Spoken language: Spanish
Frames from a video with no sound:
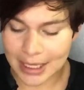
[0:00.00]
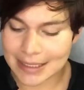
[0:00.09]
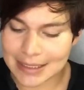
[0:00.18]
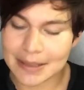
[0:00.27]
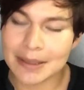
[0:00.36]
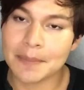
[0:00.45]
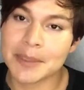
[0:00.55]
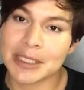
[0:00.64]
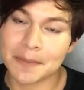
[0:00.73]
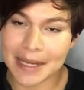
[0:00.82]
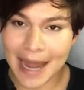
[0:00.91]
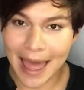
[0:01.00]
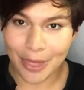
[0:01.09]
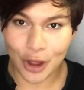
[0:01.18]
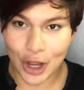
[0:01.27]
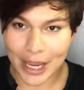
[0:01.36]
que es
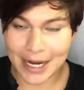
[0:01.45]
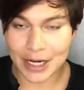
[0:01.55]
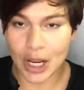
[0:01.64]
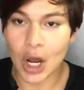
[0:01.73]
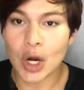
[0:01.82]
inspirado en